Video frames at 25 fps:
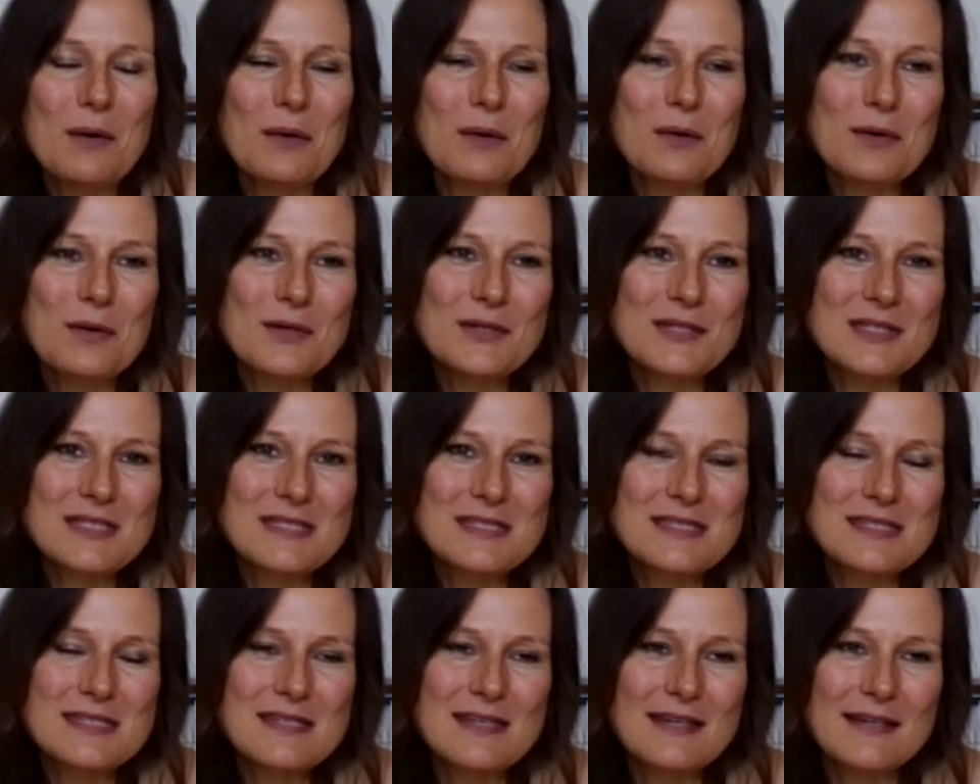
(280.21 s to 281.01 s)

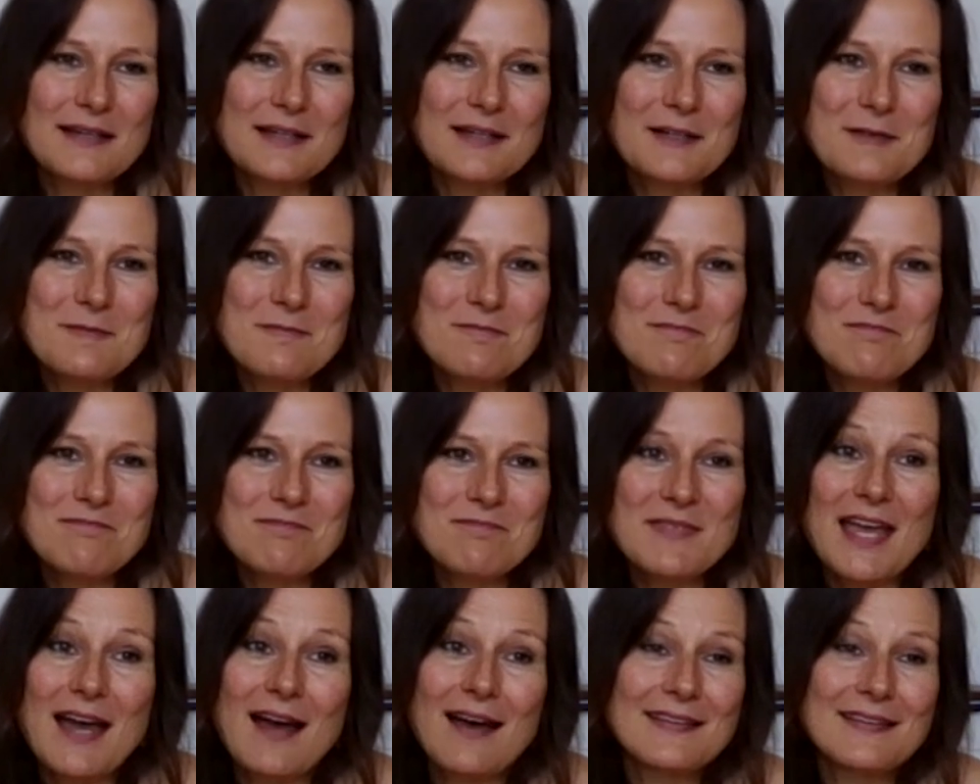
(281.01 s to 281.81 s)
Und ähm,
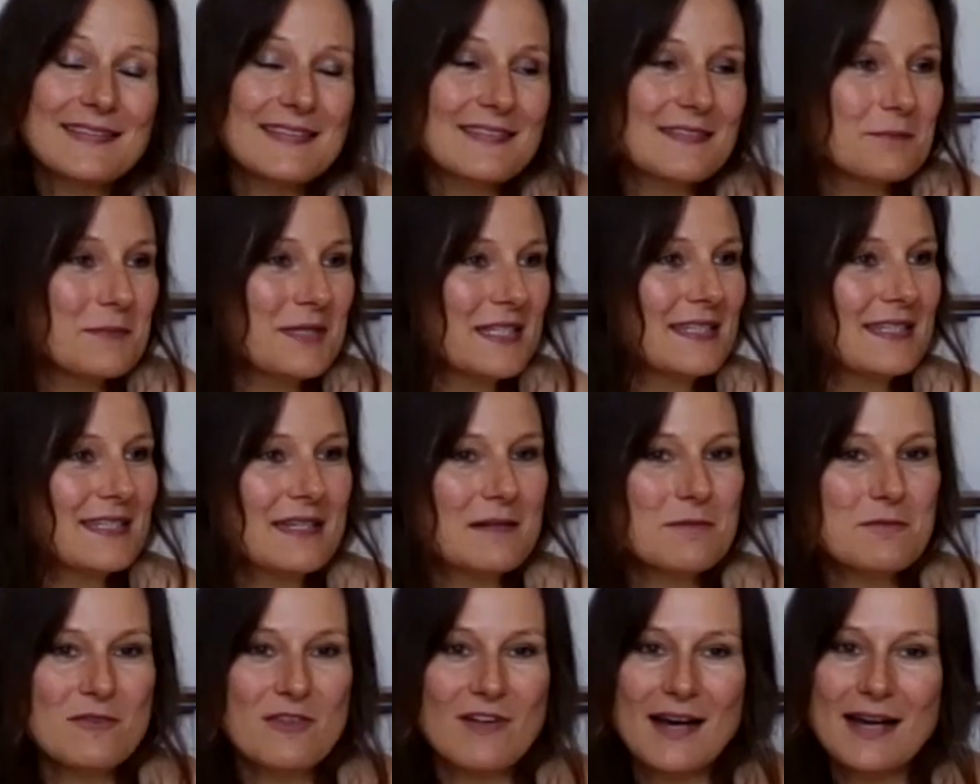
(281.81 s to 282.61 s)
ja, es ist mitten
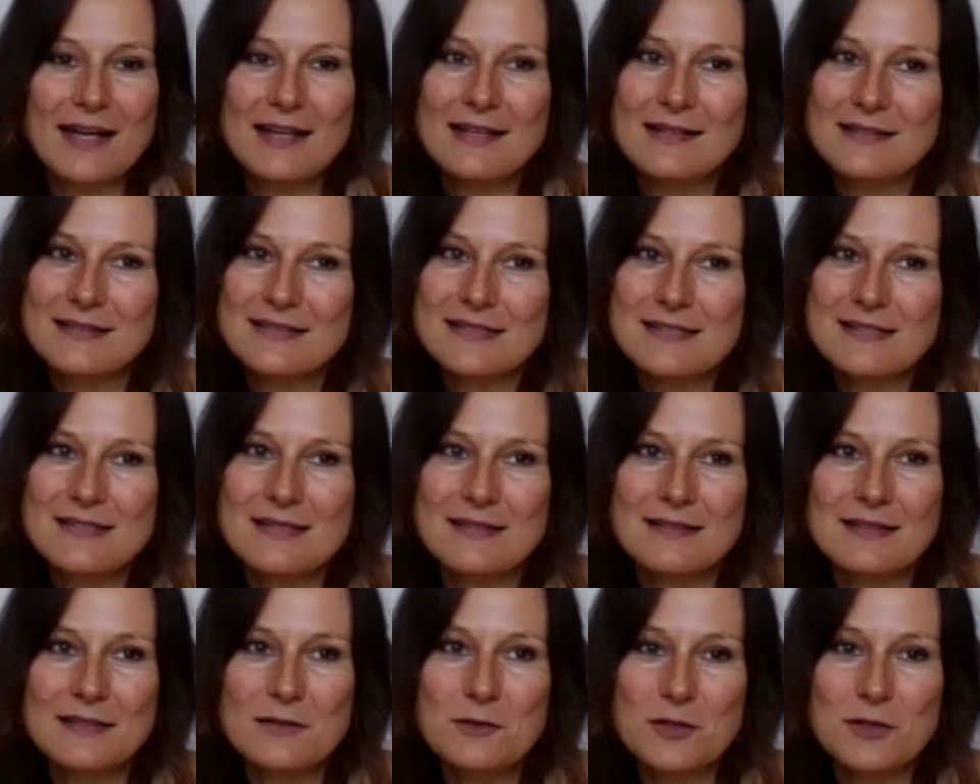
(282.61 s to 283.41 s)
im
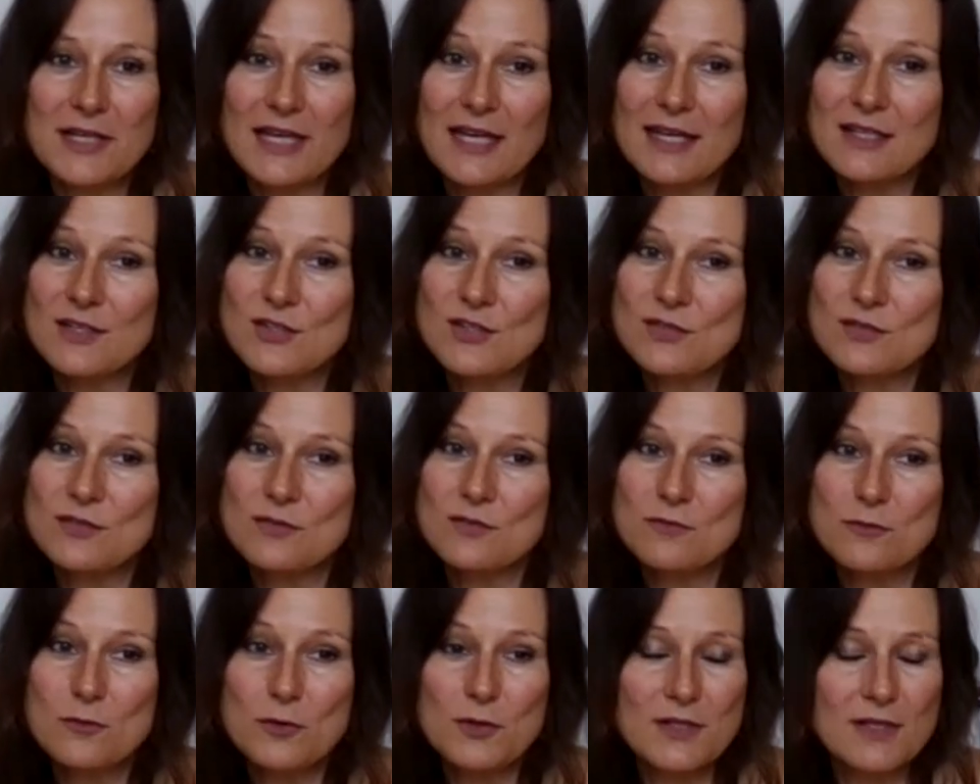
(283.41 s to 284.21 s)
Wald, die
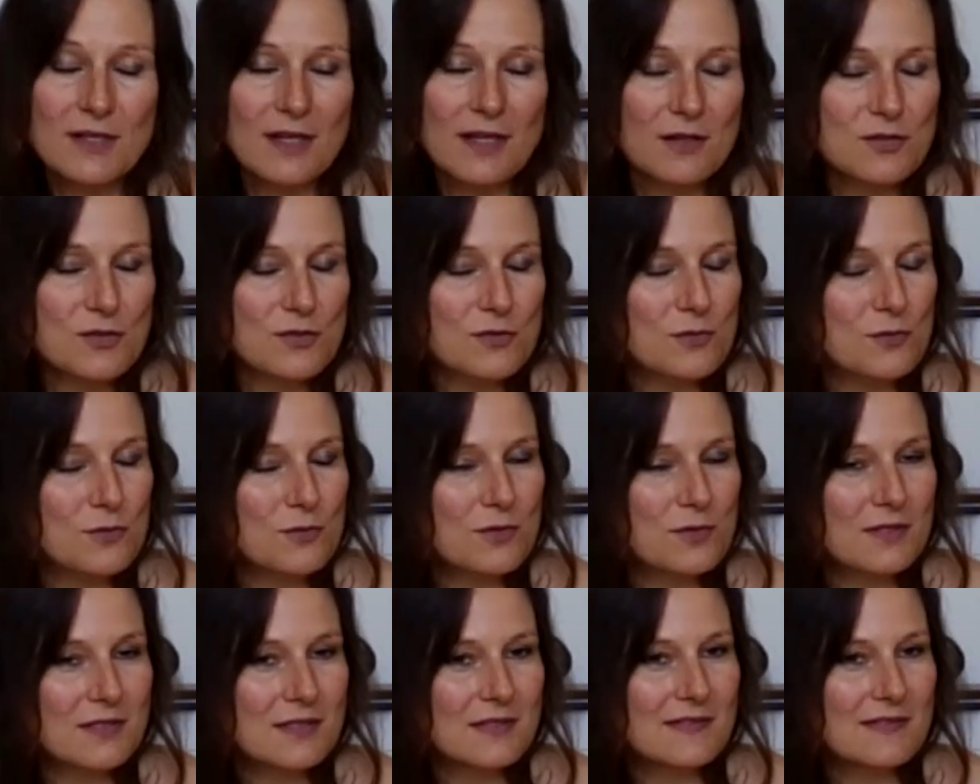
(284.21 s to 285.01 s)
Location
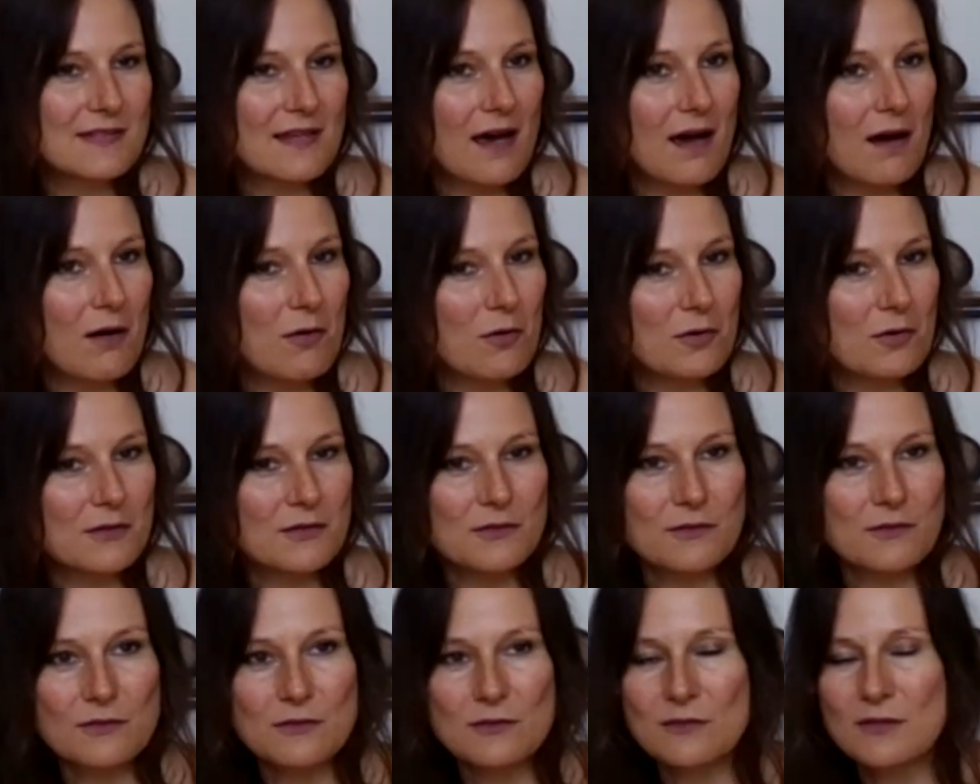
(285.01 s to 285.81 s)
wunderschön, das
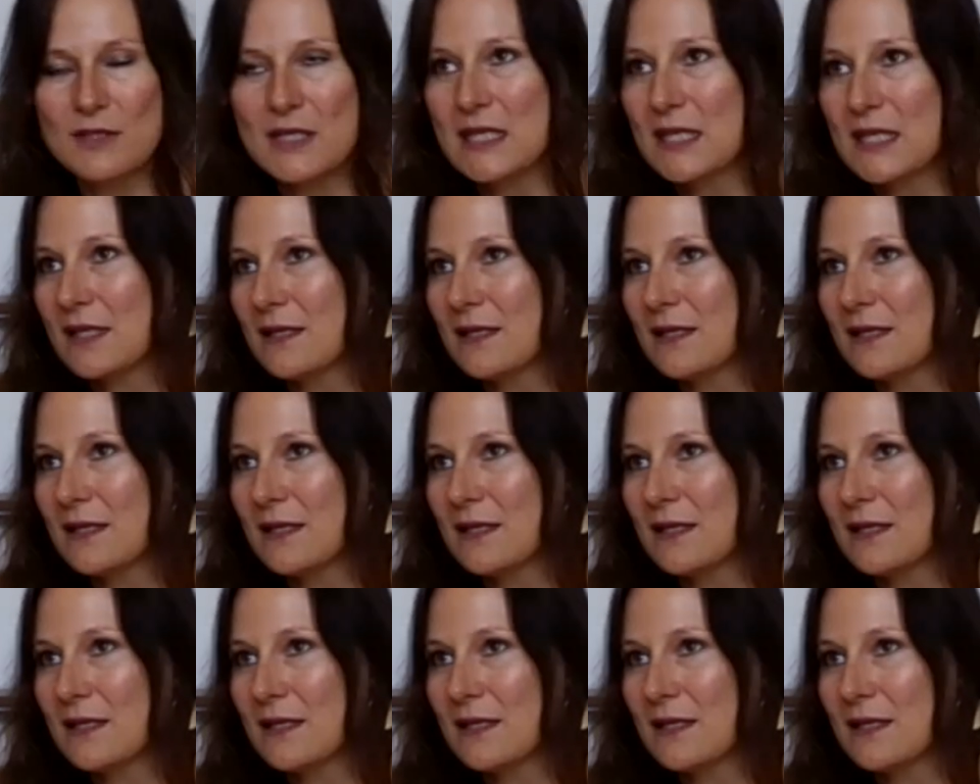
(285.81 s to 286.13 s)
Haus,